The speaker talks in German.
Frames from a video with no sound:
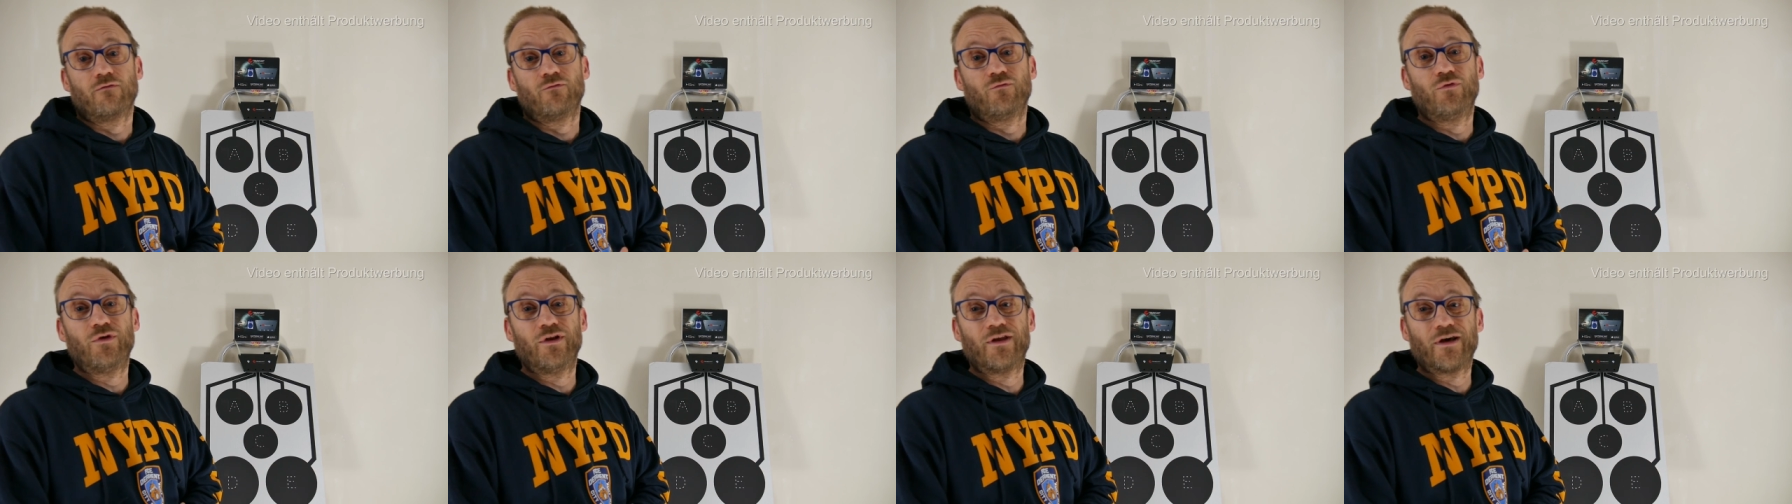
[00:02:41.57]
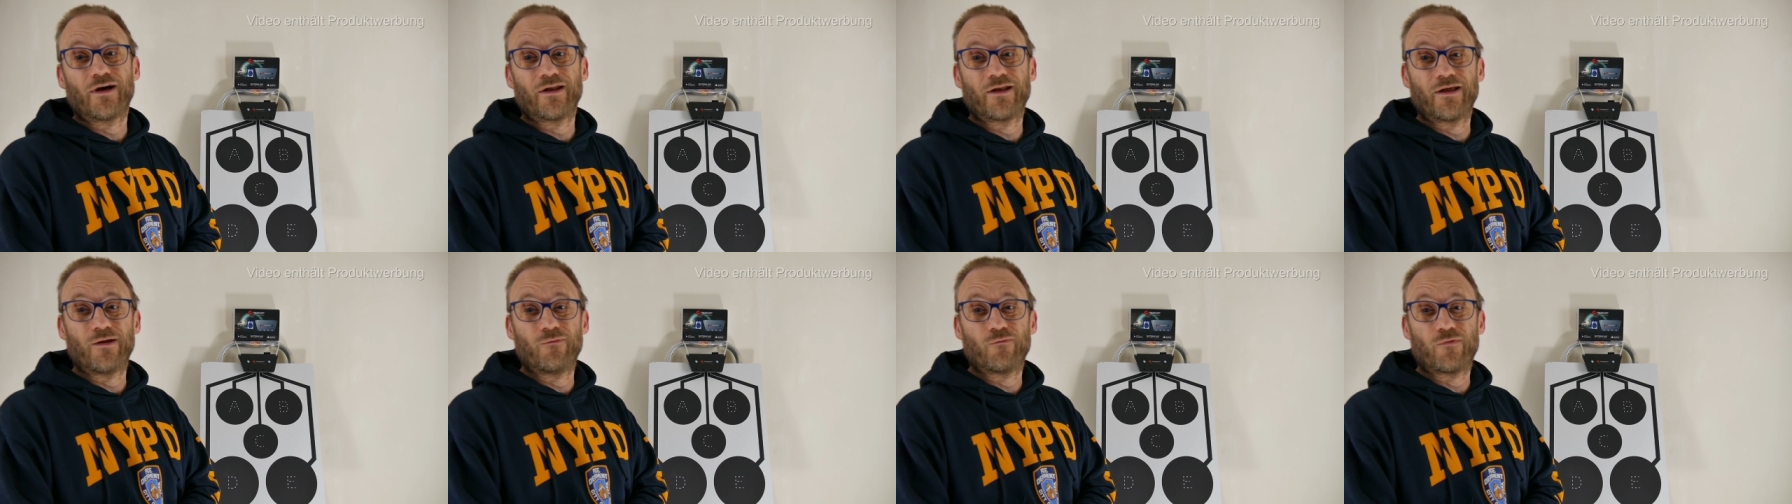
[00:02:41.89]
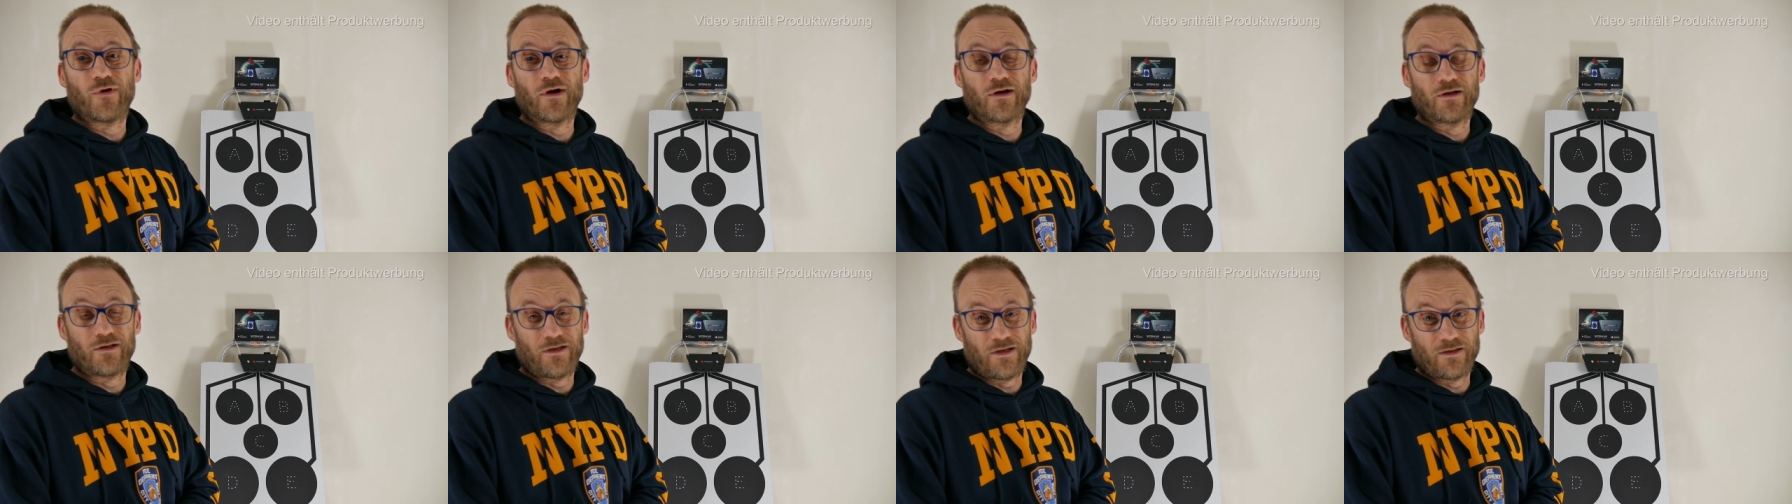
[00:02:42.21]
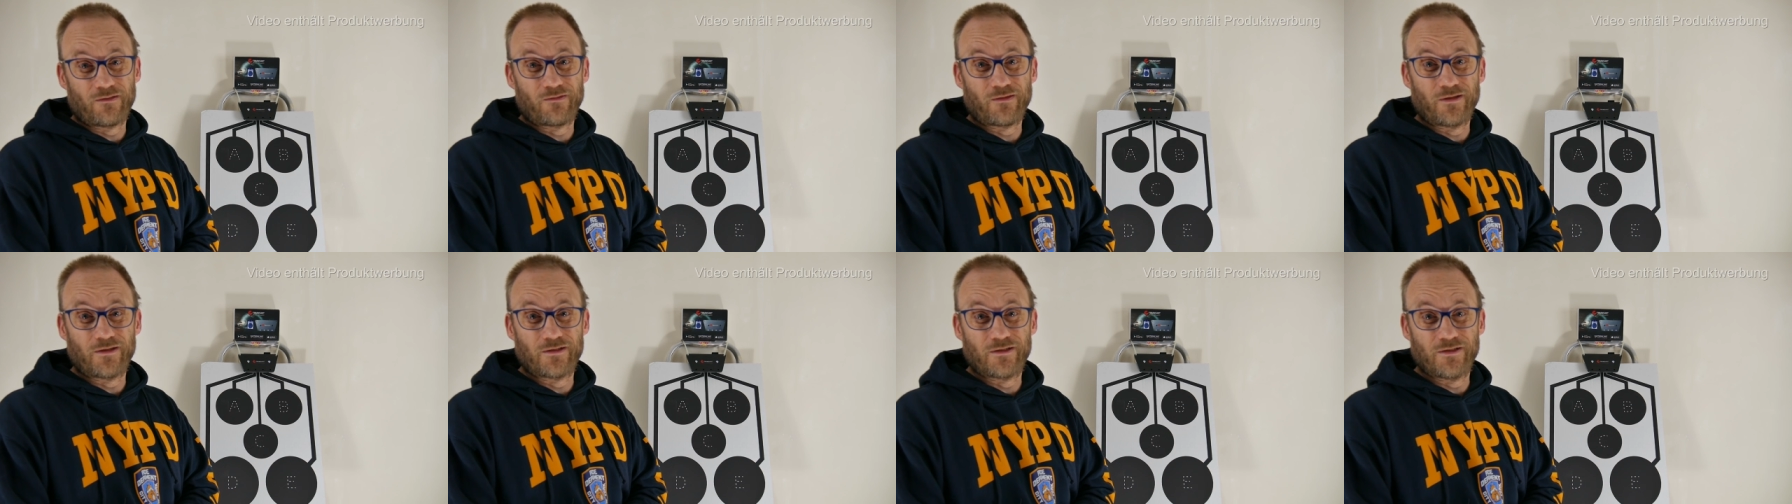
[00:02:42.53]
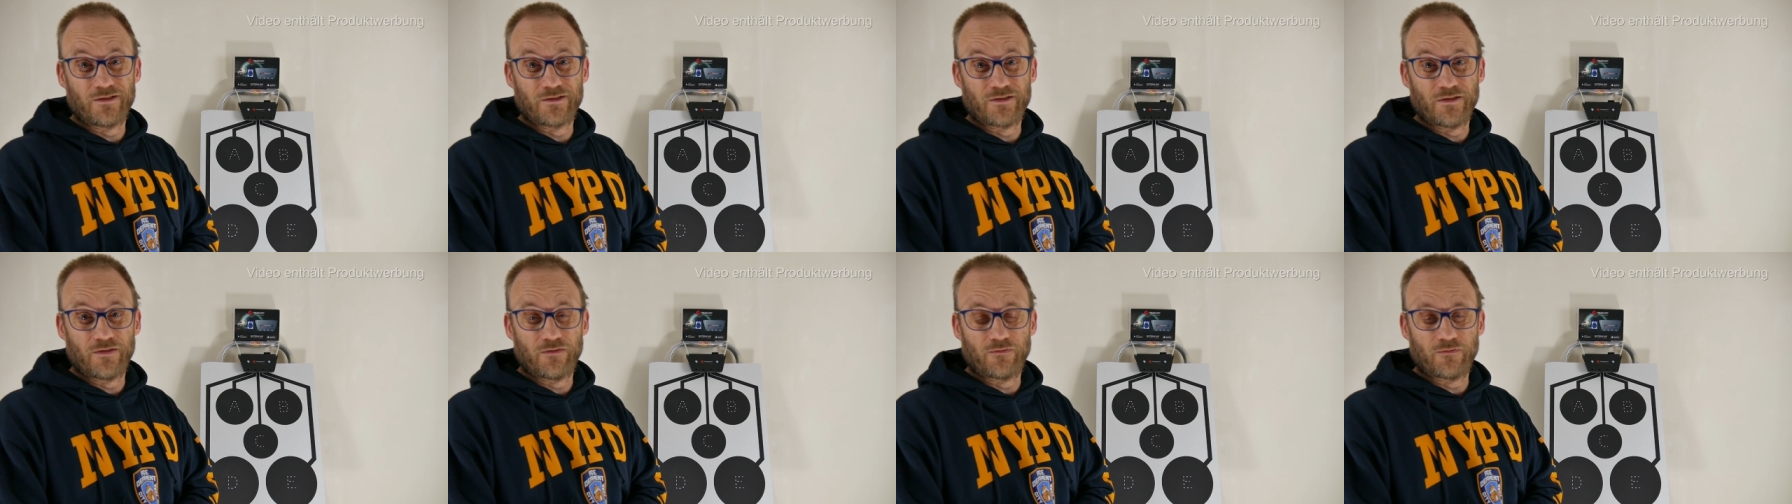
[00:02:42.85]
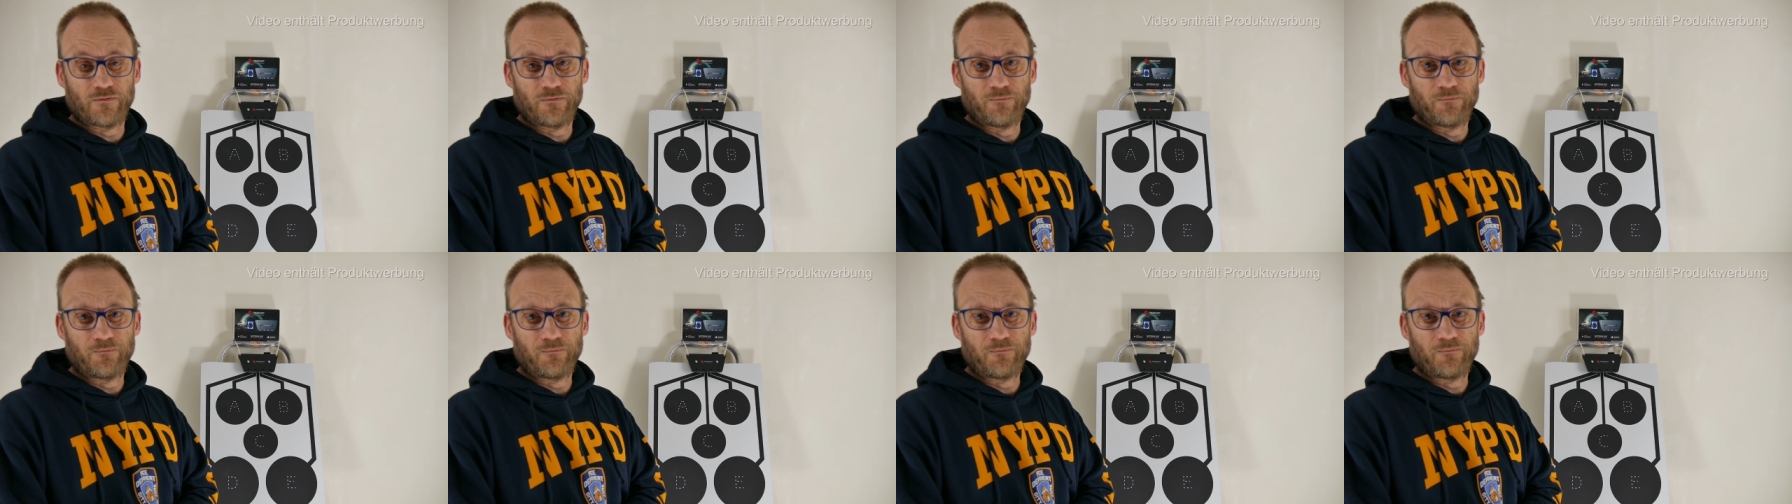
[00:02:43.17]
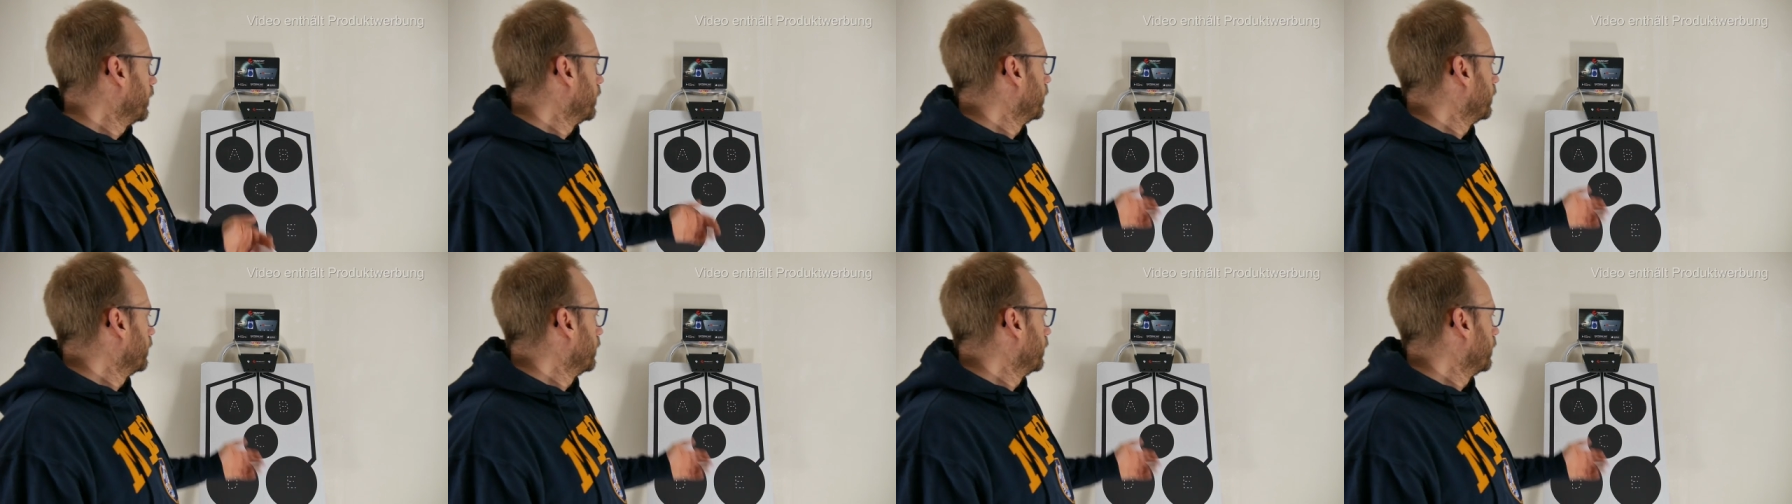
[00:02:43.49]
wie da der Empfang tatsächlich ist.